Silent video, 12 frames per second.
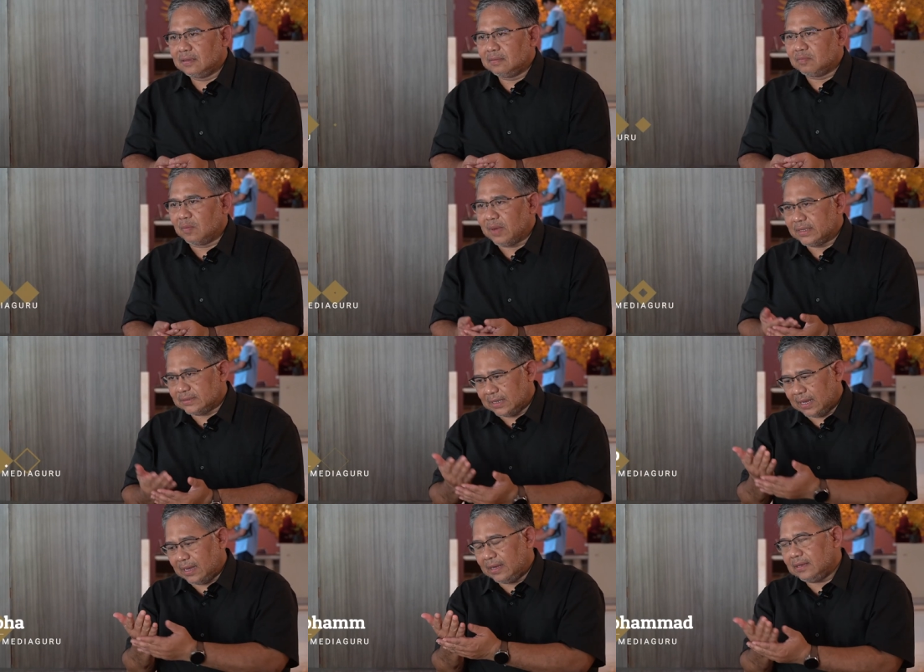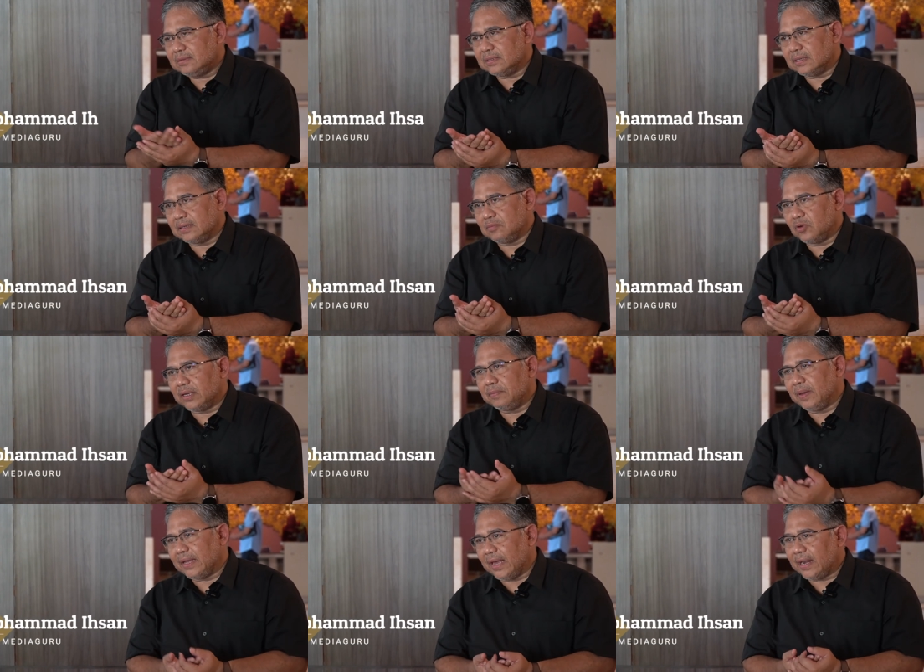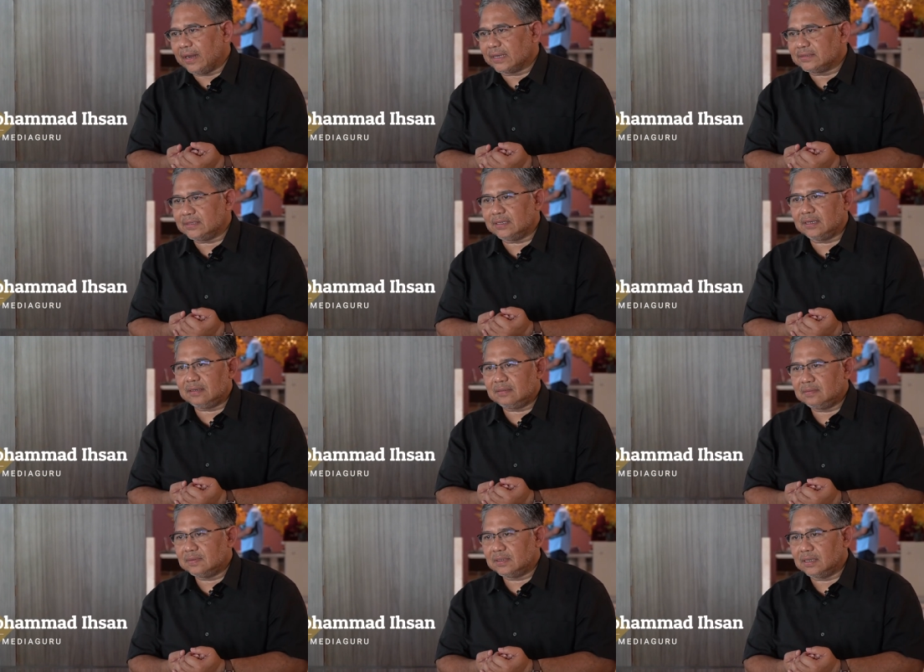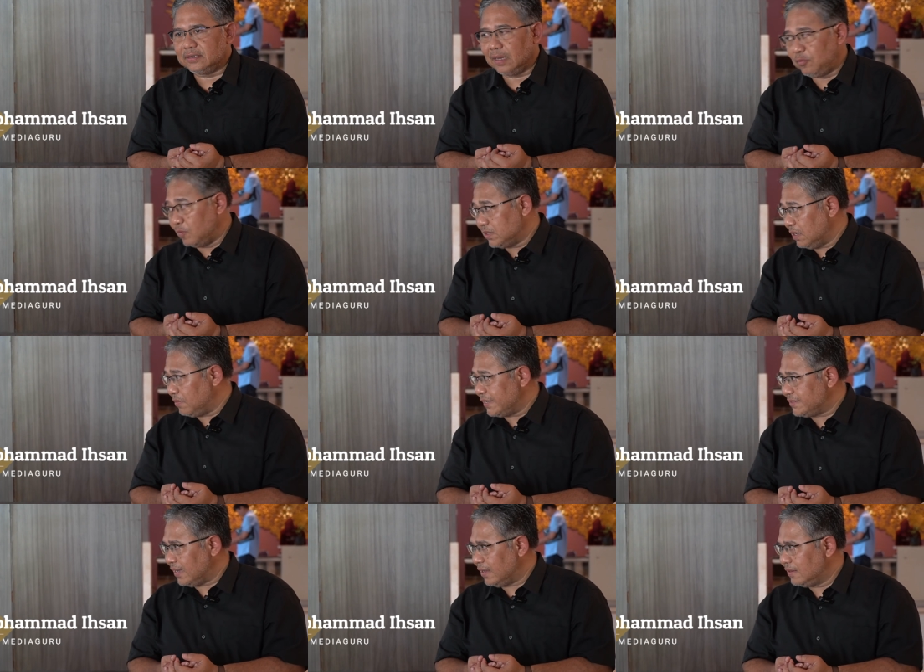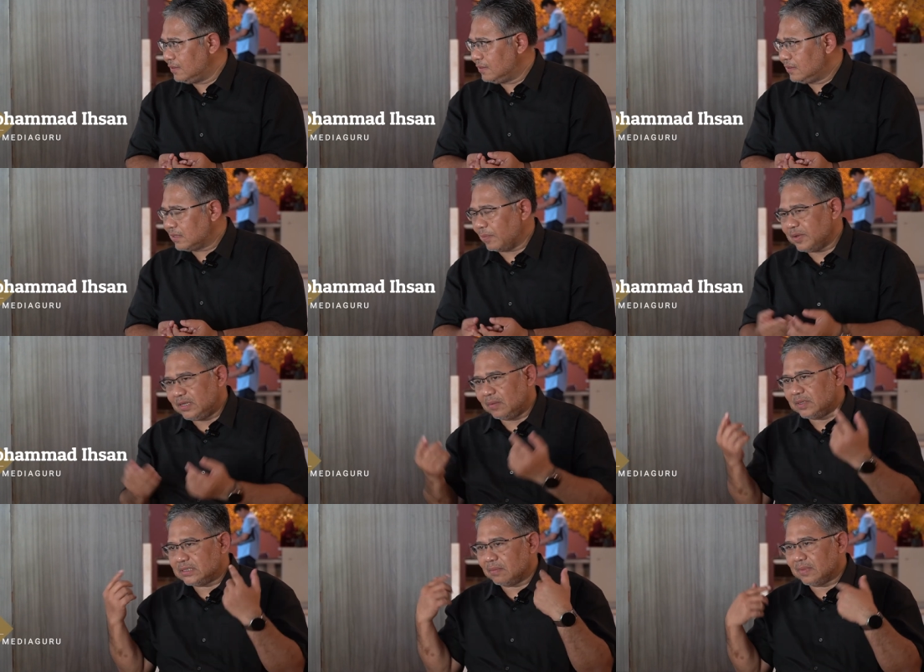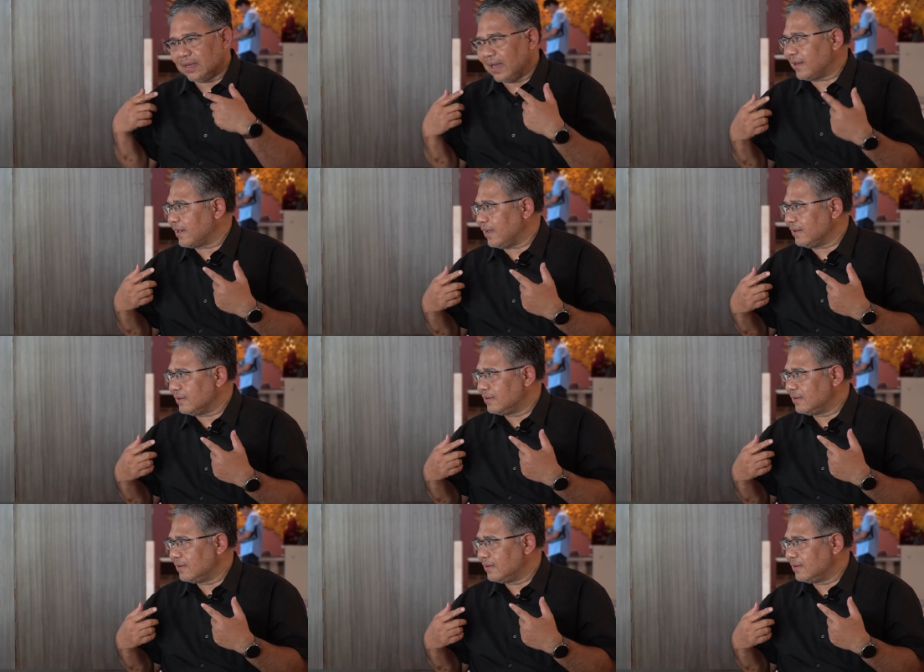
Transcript: membaca, eh, mungkin bagi anak-anak kecil eh, dia belum bisa membaca, hmm. tapi dia bisa mendengarkan.